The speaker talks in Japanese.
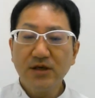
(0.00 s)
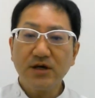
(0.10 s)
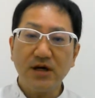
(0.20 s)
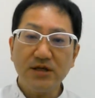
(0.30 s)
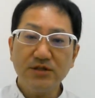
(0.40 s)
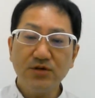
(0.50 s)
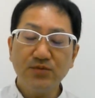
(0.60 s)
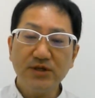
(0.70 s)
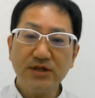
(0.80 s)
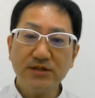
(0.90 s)
改善を
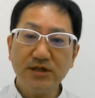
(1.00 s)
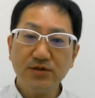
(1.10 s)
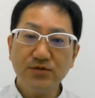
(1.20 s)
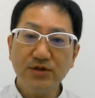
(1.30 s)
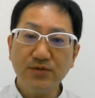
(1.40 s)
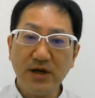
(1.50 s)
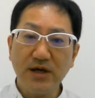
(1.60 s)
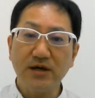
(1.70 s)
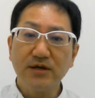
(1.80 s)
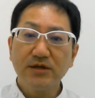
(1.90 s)
目指していくに
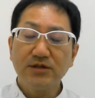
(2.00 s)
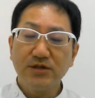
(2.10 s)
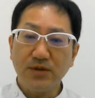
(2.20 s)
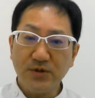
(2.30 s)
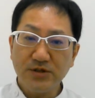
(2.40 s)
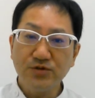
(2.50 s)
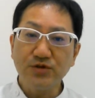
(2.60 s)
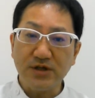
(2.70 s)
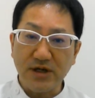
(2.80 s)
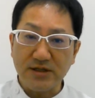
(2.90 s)
は、やっぱり週
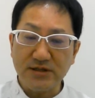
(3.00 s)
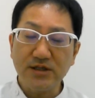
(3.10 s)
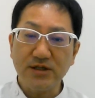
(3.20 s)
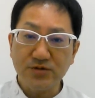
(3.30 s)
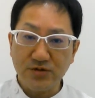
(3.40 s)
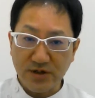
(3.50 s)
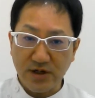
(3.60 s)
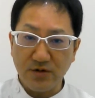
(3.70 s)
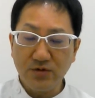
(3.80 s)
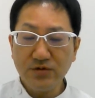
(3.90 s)
1回、最低週1回。
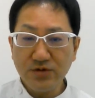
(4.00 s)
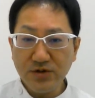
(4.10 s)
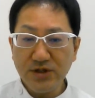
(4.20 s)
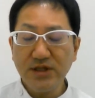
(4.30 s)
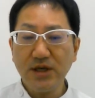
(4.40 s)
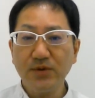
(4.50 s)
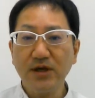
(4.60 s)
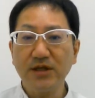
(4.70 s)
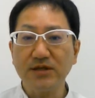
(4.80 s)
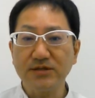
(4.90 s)
本当に痛み
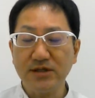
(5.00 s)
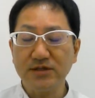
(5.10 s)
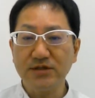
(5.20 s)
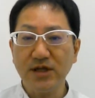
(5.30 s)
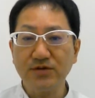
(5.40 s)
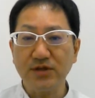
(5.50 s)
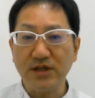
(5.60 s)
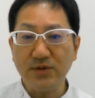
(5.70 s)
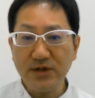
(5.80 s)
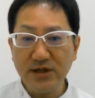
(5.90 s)
がですね、辛くて
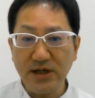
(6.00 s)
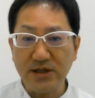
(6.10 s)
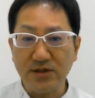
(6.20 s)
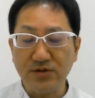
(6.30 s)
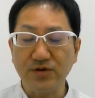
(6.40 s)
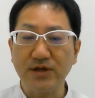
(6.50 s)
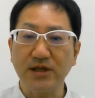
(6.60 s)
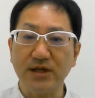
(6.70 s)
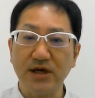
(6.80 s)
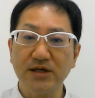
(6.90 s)
たまらないっていう方
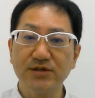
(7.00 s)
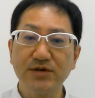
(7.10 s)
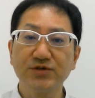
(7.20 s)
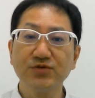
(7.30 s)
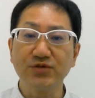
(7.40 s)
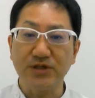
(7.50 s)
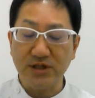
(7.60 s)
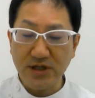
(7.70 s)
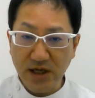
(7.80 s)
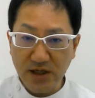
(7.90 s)
に関しては、週に
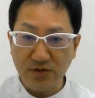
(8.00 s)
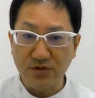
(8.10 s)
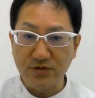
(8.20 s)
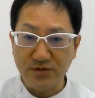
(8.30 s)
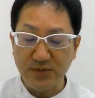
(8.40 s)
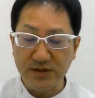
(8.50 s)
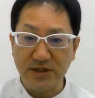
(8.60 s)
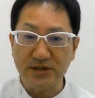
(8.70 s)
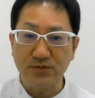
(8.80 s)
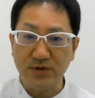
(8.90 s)
2回お勧め
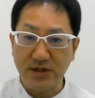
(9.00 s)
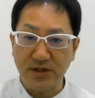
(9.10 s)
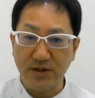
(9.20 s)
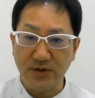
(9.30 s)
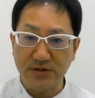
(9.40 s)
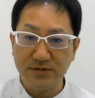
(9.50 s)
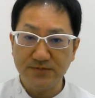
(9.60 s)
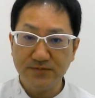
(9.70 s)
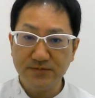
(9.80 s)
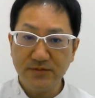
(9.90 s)
させてもらっていま
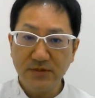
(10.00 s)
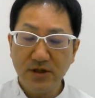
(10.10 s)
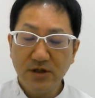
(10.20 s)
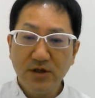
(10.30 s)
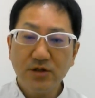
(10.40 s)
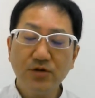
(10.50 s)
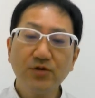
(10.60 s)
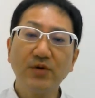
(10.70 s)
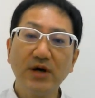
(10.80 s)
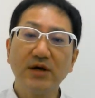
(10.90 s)
す。っていう
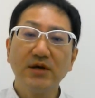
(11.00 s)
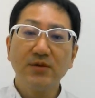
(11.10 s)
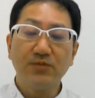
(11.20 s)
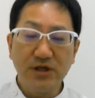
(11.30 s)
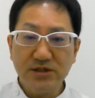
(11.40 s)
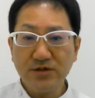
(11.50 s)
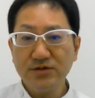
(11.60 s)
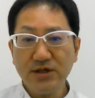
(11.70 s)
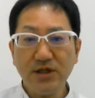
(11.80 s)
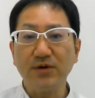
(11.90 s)
のは、めちゃく
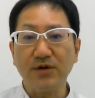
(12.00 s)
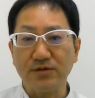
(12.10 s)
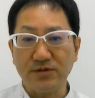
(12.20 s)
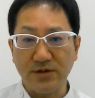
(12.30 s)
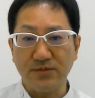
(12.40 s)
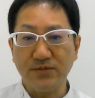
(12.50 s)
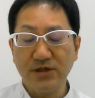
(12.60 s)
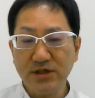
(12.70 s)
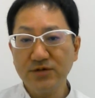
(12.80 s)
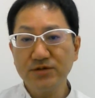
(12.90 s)
ちゃ痛いすね。め
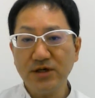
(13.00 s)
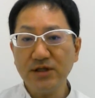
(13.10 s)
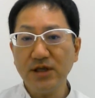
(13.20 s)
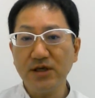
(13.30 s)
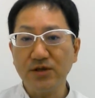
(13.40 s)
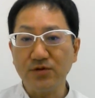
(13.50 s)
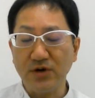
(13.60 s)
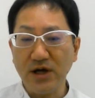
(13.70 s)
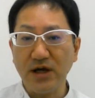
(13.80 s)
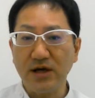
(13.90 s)
ちゃくちゃ痛い人
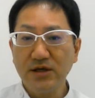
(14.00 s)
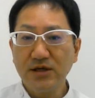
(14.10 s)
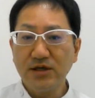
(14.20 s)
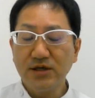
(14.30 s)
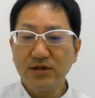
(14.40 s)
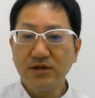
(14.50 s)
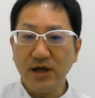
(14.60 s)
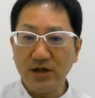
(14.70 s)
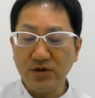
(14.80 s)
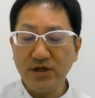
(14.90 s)
が、
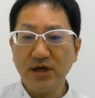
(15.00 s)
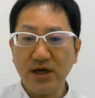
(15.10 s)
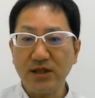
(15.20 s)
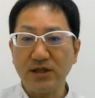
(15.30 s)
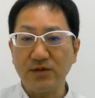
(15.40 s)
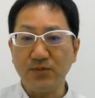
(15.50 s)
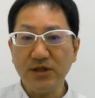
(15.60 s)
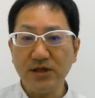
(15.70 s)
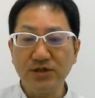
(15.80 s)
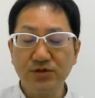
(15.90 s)
あの、一回やって、ま
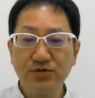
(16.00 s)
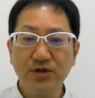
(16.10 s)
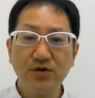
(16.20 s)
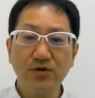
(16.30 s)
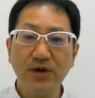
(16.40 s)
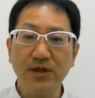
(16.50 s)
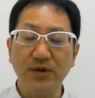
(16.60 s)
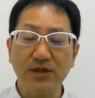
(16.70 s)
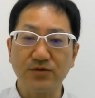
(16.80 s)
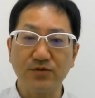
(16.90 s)
た一週間後まで
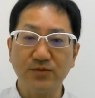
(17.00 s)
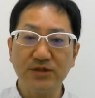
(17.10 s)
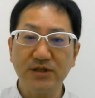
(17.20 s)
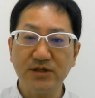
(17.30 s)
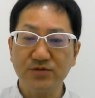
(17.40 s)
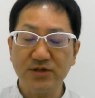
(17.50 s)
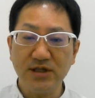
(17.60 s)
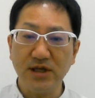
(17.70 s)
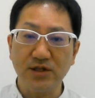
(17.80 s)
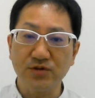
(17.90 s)
またそのめちゃくちゃ
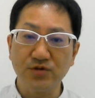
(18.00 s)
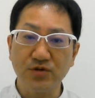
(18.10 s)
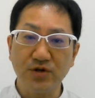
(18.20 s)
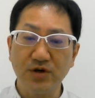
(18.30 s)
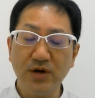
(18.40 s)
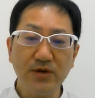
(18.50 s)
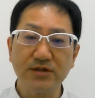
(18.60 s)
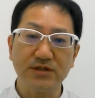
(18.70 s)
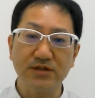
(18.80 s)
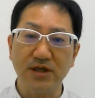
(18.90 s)
痛い状態を我慢
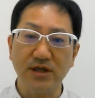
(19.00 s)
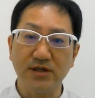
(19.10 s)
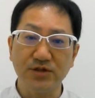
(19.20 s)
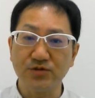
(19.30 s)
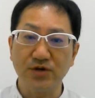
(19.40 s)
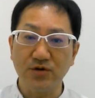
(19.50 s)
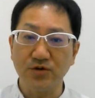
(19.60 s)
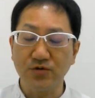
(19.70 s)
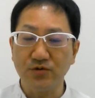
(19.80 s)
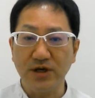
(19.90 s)
して一週間後
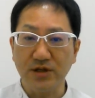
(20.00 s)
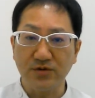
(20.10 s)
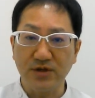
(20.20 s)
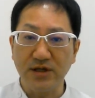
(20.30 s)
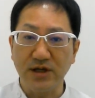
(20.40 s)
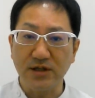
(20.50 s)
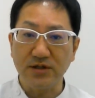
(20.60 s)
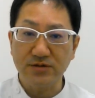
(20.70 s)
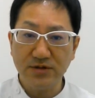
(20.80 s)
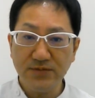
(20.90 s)
に来ないといけないんで
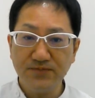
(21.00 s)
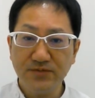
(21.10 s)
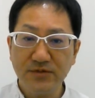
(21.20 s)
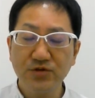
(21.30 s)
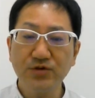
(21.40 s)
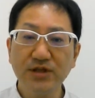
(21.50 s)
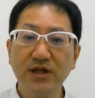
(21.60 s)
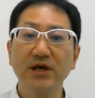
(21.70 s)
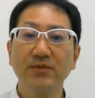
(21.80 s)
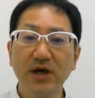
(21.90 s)
すよね。それな
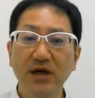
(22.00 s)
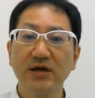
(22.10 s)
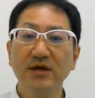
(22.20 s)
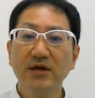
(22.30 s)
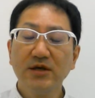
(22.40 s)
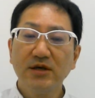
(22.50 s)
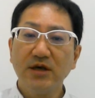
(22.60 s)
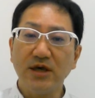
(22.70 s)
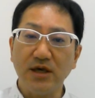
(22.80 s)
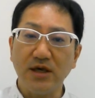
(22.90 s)
らば、
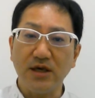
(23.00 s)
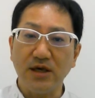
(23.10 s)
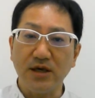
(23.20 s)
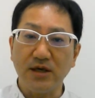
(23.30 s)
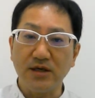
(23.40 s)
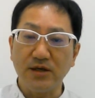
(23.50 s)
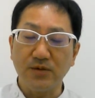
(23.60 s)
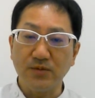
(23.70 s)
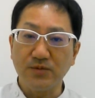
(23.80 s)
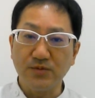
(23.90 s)

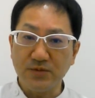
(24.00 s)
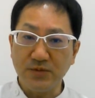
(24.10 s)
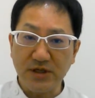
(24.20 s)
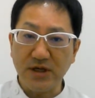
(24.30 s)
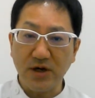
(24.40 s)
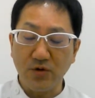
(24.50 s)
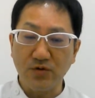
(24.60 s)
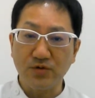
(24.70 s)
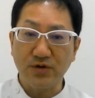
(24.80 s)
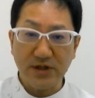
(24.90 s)
えー、3日
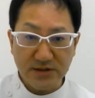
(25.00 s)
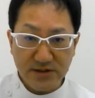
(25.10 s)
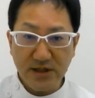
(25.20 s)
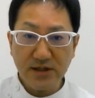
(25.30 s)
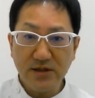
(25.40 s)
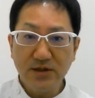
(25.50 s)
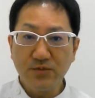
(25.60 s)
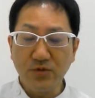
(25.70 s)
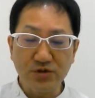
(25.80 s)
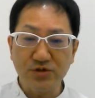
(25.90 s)
後とかですね、
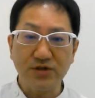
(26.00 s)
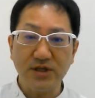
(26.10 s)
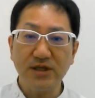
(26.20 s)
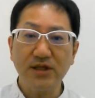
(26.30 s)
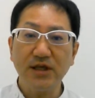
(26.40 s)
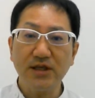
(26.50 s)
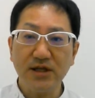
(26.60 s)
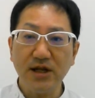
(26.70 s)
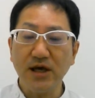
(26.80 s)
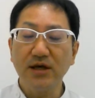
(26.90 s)
もう一度来ていただい
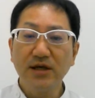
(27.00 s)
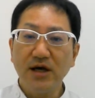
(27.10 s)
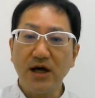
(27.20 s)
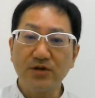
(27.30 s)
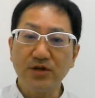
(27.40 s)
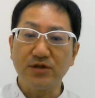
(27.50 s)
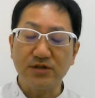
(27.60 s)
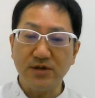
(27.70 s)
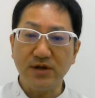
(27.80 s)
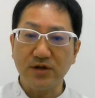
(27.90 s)
たら、ある程度で
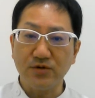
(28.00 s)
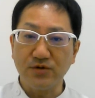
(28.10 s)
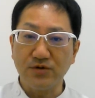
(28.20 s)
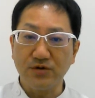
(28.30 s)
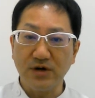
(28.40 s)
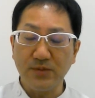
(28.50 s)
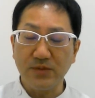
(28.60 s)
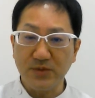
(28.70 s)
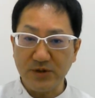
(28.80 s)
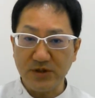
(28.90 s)
すね、あの、が
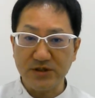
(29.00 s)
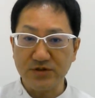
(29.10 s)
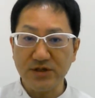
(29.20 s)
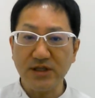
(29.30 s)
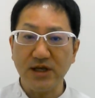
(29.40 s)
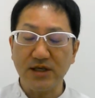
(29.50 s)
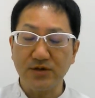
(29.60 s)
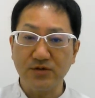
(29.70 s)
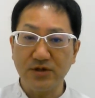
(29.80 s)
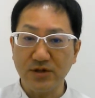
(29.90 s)
ん、めちゃくちゃ痛いっ
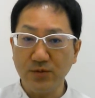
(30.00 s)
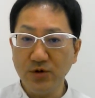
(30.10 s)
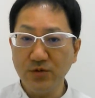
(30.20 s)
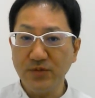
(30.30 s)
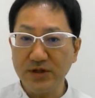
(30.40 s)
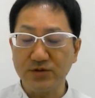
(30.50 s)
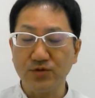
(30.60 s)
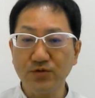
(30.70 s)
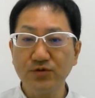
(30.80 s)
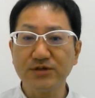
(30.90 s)
てってもまた
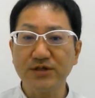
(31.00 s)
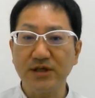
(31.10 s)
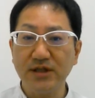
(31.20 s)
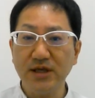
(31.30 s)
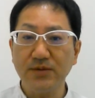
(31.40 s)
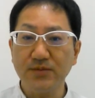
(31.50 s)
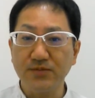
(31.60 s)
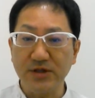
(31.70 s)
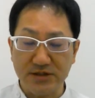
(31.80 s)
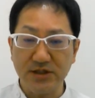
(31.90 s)
そこの時点で、
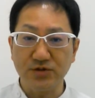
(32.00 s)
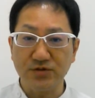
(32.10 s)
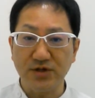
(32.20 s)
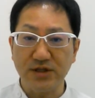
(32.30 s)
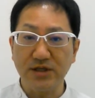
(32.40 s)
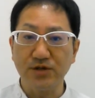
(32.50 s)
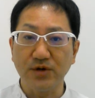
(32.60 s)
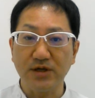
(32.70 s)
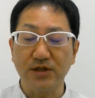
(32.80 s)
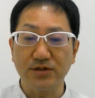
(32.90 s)
また施術ができる
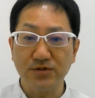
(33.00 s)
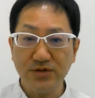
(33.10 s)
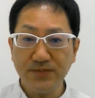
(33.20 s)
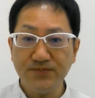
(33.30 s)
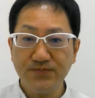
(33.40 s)
わけですよね。